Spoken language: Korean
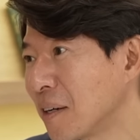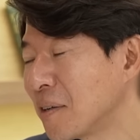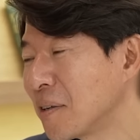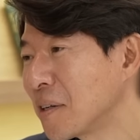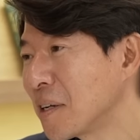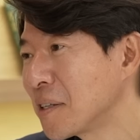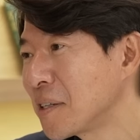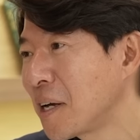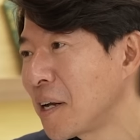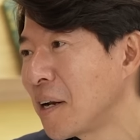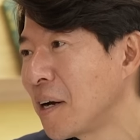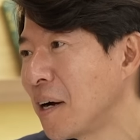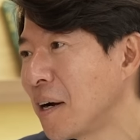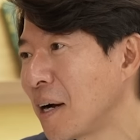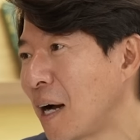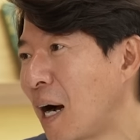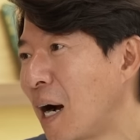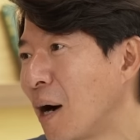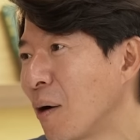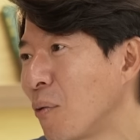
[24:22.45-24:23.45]
그렇게
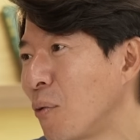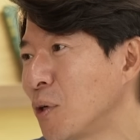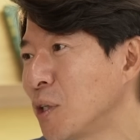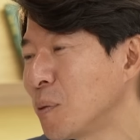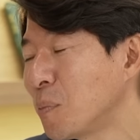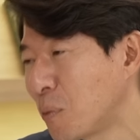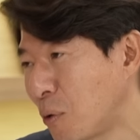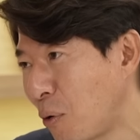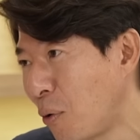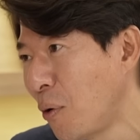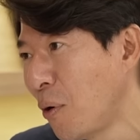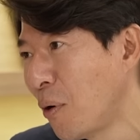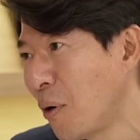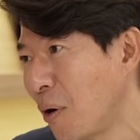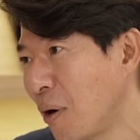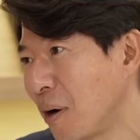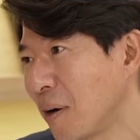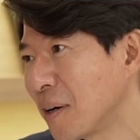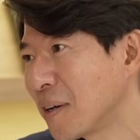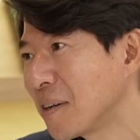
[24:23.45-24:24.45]
살아가고 싶고
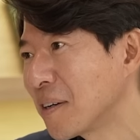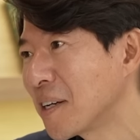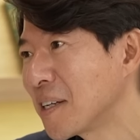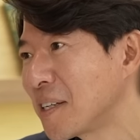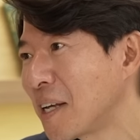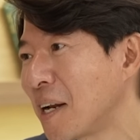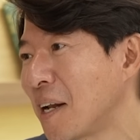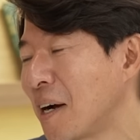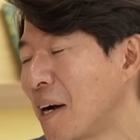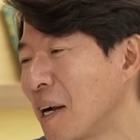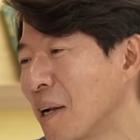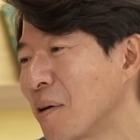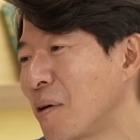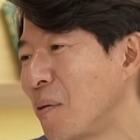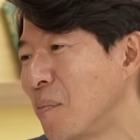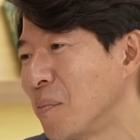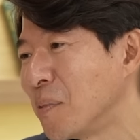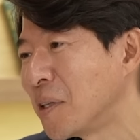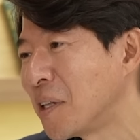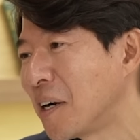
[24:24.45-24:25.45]
예. 그렇게 살아갈
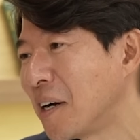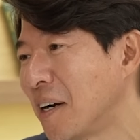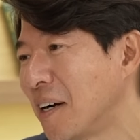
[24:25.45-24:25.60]
겁니다.